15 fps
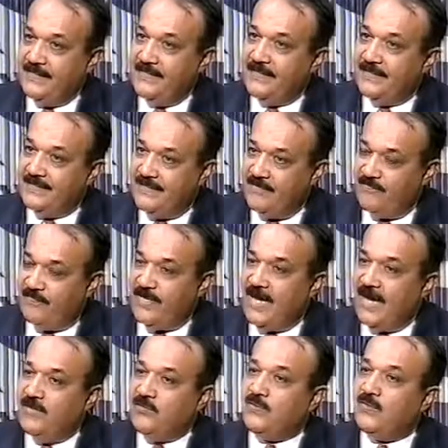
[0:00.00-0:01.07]
طفل
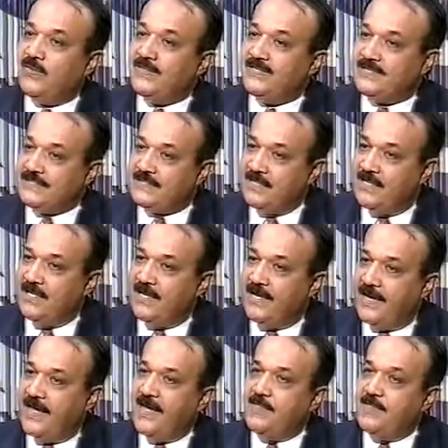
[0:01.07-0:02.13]
عنده التصاق
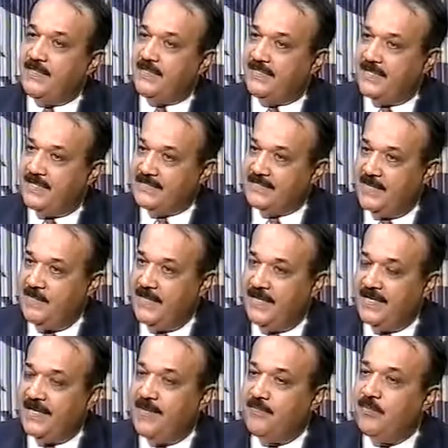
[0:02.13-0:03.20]
كامل للاصابع
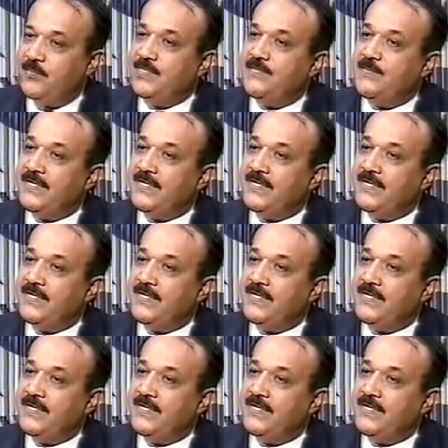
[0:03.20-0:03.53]
لابد من